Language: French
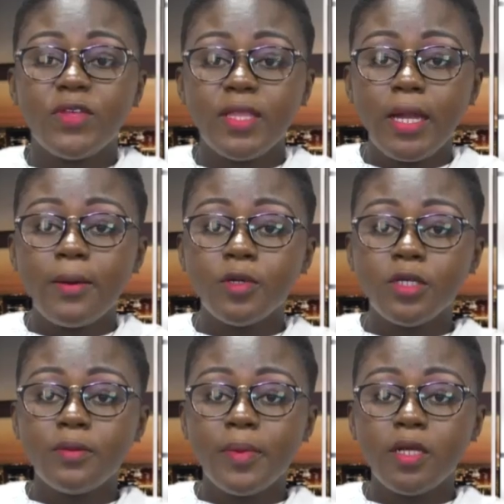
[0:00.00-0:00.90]
Fidèle
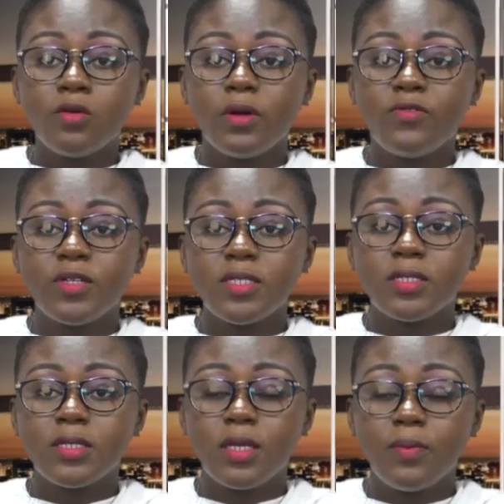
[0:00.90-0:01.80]
abonnés de Malikunafoni,
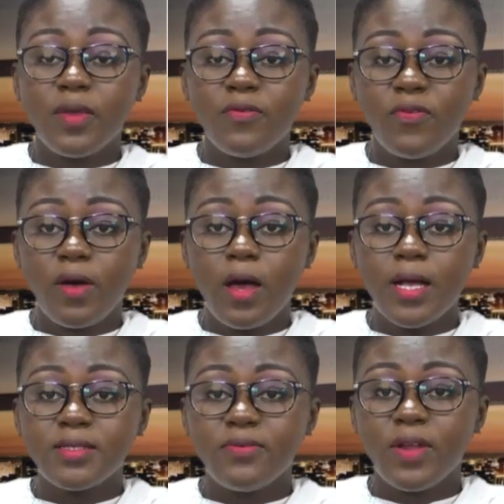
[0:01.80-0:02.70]
c'est ce qui met fin
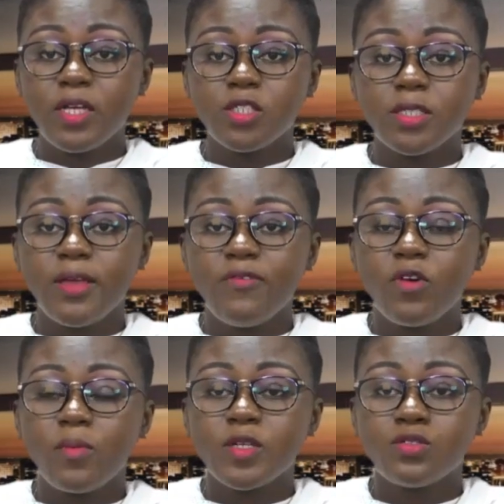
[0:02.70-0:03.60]
à ces flashs
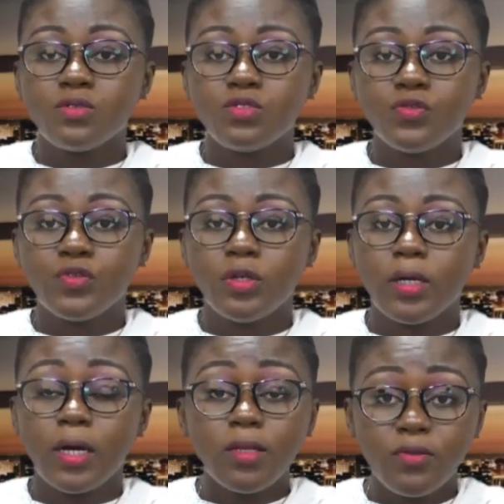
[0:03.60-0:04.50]
d'informations. Je vous
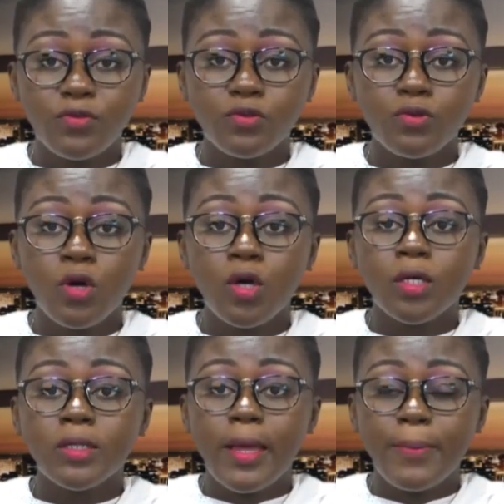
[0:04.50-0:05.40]
donne rendez-vous
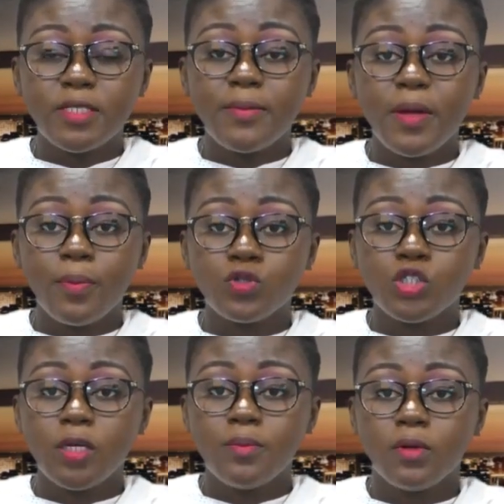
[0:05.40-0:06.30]
la semaine
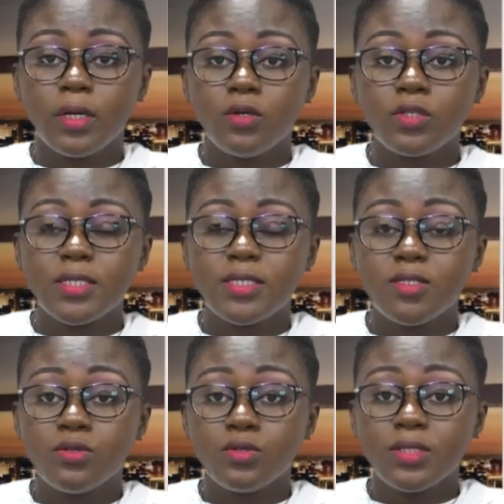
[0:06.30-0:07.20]
prochaine pour une autre
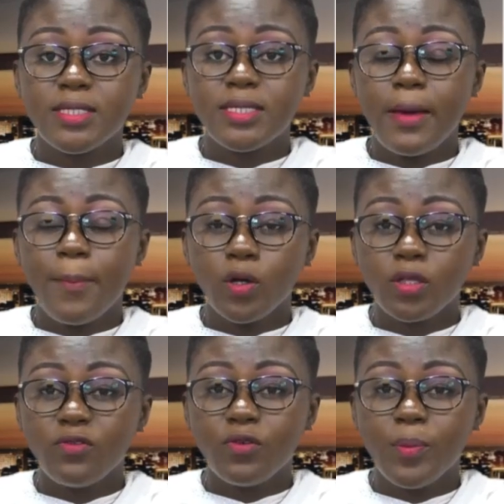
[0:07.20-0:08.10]
édition. D'ici là,
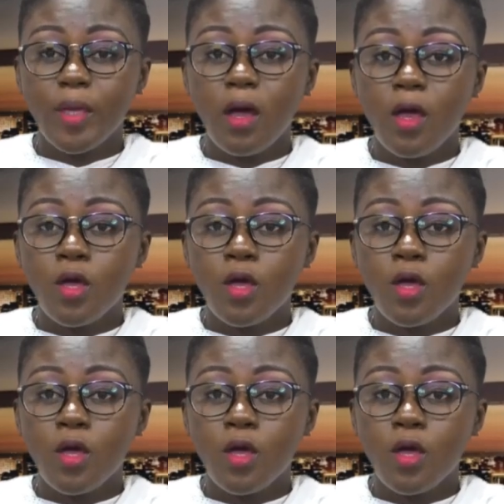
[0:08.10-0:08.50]
portez-vous bien.